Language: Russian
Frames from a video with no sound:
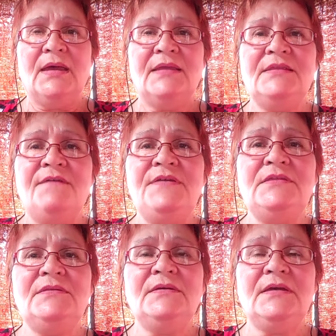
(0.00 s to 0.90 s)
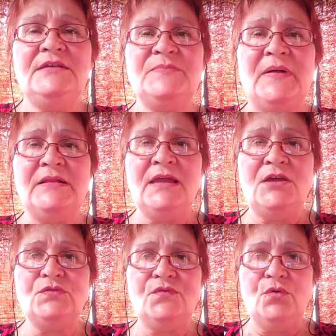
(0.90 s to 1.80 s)
Давид
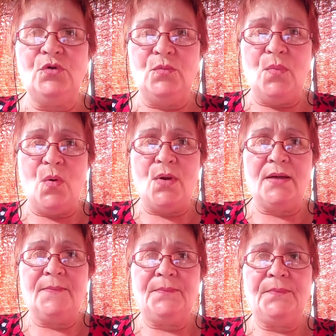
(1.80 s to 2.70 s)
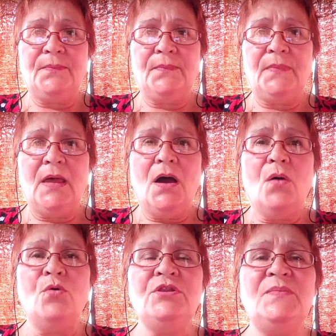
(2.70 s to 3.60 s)
исполняет волю Бога.
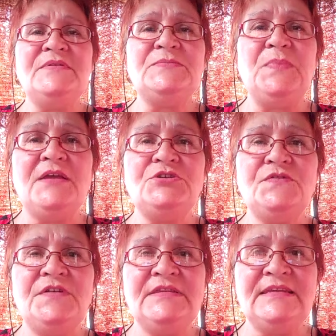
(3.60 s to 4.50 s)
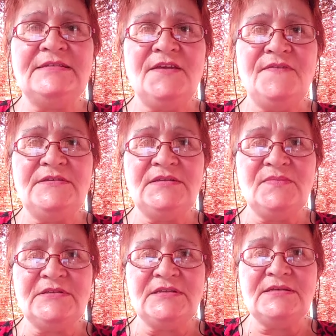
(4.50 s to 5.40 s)
Он обеспечивает
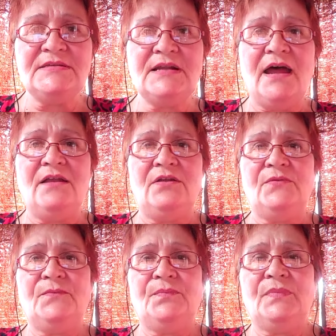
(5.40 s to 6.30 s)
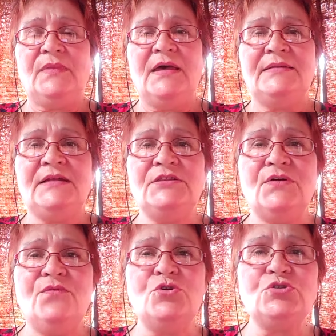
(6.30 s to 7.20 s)
независимость Израиля. Для
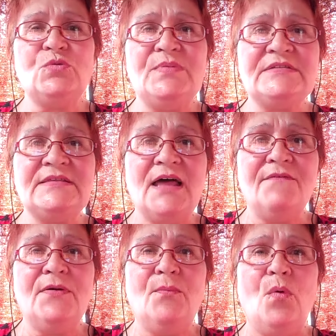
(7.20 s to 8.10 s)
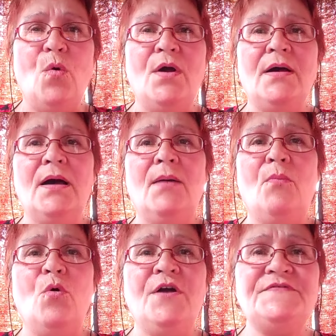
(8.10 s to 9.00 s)
того, чтобы слава Бога,
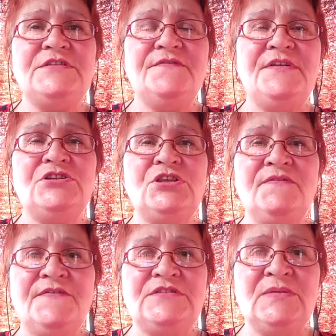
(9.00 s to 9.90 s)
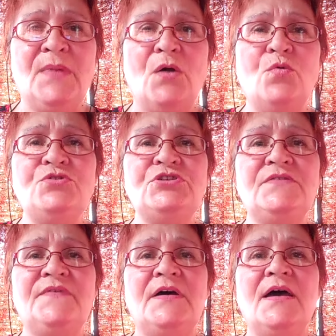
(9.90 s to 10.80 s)
Бога Всевышнего,
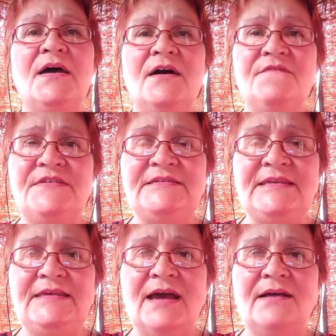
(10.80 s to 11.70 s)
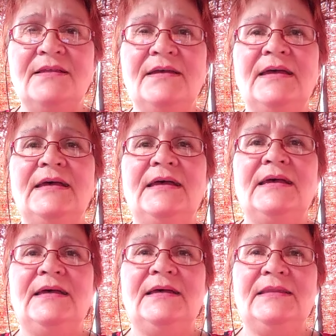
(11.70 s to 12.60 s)
Всемогущего, воссияла
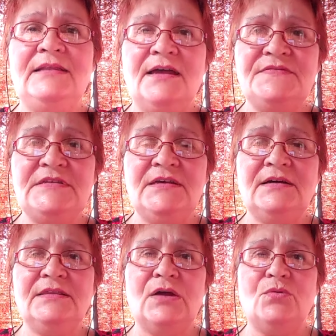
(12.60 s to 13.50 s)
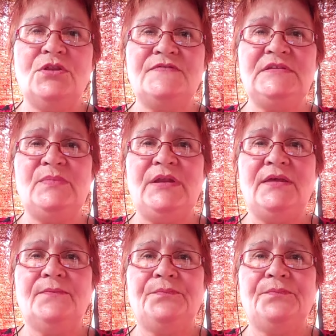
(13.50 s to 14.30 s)
для всех народов земли.